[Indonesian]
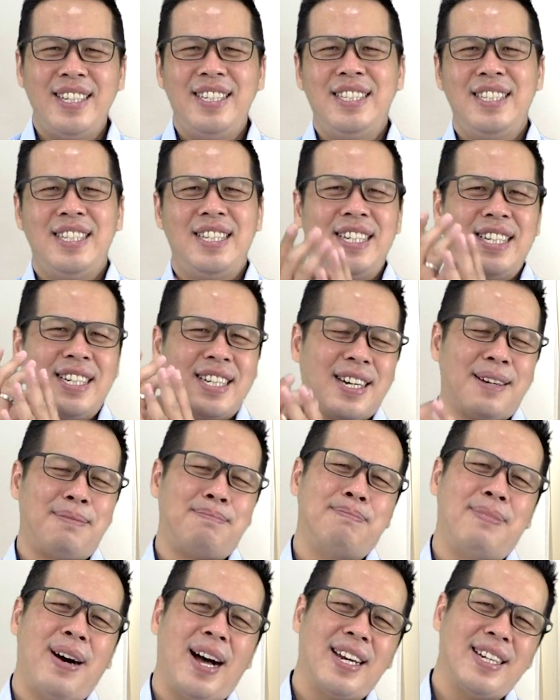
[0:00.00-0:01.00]
ingin
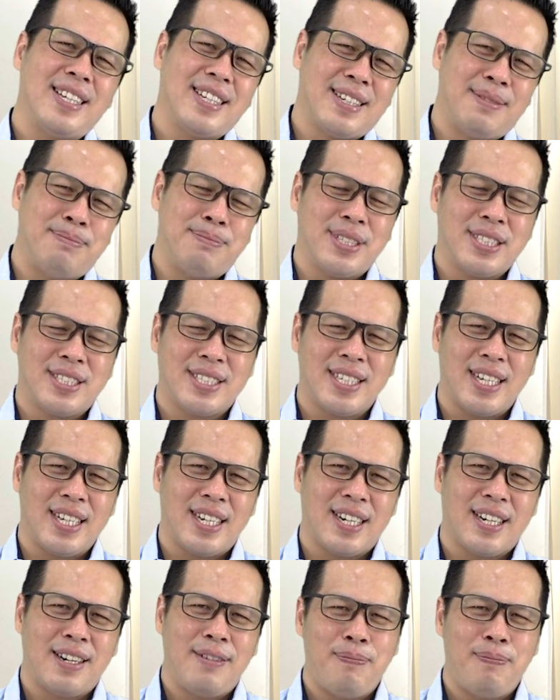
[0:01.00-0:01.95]
kembali ke Mesir